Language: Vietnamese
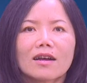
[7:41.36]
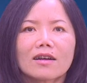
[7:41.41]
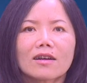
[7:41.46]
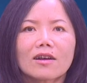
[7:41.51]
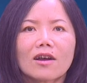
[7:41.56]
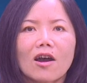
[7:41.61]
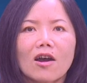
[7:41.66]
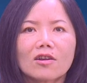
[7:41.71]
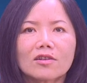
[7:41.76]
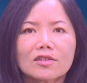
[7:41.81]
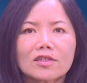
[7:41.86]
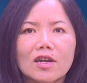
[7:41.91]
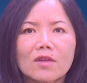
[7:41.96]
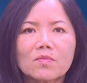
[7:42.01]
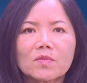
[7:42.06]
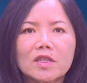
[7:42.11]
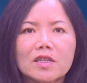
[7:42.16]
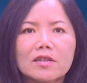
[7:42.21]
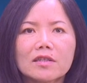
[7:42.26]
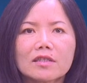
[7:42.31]
Còn
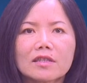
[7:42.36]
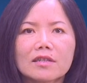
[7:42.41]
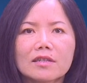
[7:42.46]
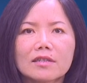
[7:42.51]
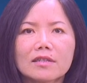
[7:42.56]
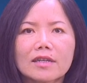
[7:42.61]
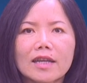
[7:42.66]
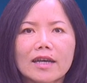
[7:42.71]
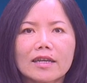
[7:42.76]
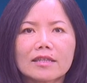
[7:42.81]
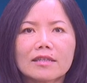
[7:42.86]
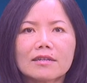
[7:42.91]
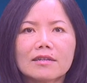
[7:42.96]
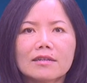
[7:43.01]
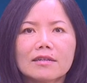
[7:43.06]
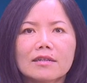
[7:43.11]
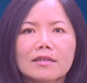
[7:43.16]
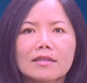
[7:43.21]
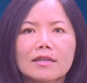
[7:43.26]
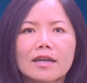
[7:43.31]
trong tư tưởng đại
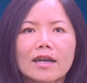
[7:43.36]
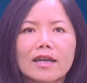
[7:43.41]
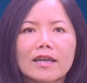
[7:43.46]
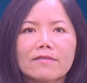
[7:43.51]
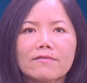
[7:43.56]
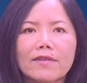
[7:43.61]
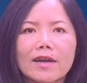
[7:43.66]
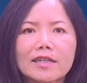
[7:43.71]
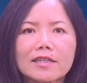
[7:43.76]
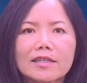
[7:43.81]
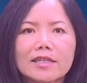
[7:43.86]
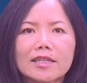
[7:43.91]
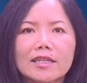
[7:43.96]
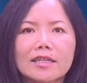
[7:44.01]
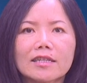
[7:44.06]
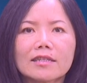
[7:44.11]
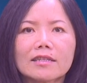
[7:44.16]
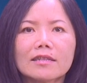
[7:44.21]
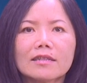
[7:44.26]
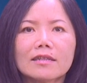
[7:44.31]
thừa hay phát
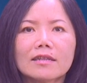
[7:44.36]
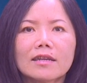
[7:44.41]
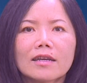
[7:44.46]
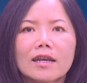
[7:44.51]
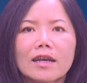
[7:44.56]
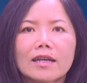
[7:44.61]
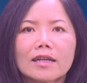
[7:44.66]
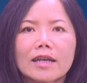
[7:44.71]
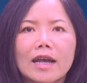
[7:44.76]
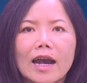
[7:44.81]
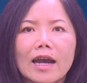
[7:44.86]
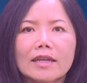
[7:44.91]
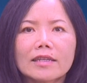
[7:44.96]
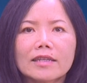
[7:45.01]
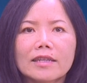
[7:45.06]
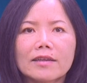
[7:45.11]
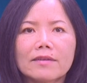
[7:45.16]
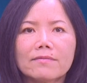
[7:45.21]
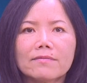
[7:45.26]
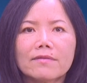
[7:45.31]
triển khái
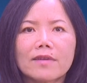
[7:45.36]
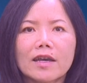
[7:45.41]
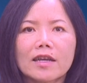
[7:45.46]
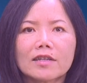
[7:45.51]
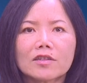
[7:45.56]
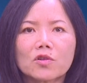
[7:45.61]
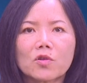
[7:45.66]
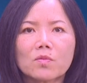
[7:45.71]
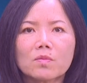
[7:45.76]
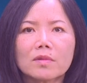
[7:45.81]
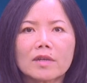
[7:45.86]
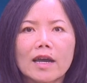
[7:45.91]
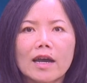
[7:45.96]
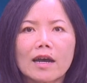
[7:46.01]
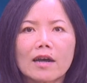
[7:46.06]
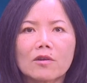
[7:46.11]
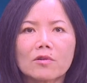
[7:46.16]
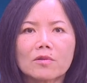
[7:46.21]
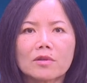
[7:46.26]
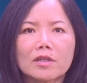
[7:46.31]
niệm về trung
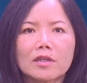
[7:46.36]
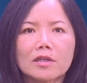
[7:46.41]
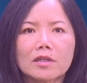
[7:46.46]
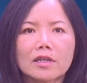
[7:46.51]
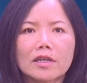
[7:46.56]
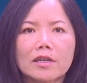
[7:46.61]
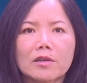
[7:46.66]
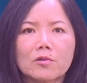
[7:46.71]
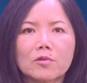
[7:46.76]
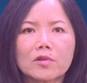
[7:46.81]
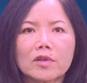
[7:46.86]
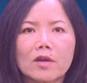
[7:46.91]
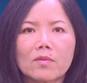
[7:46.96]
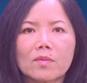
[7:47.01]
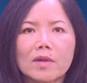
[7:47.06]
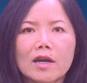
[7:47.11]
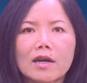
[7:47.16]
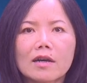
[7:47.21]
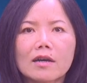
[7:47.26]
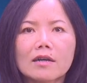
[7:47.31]
đạo được hiểu rộng
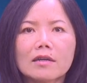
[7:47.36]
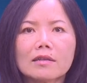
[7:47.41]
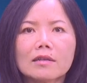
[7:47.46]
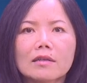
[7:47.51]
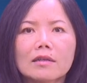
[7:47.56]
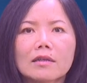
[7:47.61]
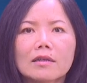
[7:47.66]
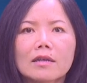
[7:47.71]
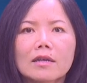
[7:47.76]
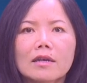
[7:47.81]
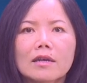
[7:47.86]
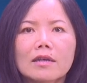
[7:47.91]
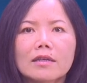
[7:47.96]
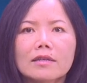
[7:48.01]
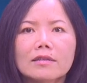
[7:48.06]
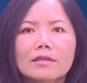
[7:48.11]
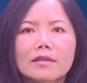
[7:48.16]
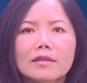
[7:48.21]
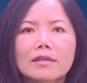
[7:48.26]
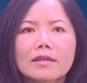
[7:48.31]
hơn
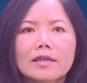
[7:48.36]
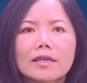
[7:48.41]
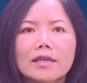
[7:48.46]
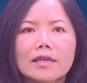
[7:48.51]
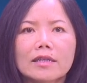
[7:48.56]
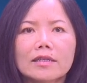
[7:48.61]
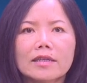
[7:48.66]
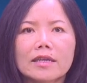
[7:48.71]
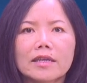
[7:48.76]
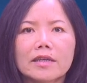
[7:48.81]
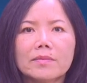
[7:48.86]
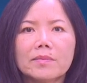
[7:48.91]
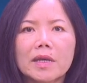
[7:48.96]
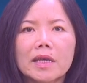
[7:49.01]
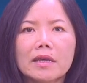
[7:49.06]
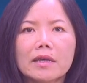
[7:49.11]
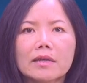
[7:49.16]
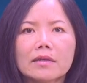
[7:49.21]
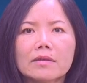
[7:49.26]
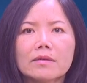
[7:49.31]
như lìa nhị
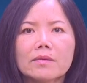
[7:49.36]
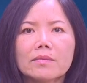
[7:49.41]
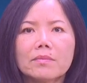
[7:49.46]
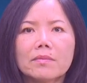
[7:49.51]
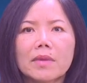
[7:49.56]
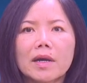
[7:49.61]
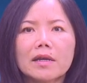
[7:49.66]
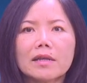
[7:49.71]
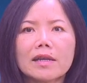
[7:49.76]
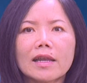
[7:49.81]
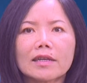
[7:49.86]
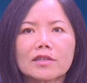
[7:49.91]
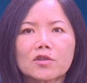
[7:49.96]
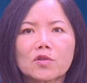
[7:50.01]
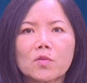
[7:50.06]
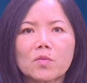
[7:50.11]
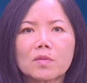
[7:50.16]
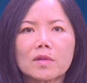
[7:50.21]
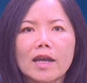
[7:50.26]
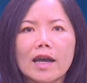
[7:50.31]
biên mới là
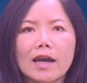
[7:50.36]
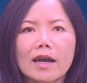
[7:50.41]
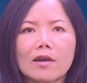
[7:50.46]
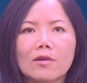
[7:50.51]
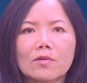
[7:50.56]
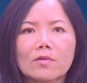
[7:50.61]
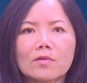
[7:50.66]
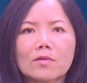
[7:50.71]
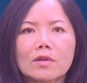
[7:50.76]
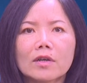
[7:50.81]
trung đạo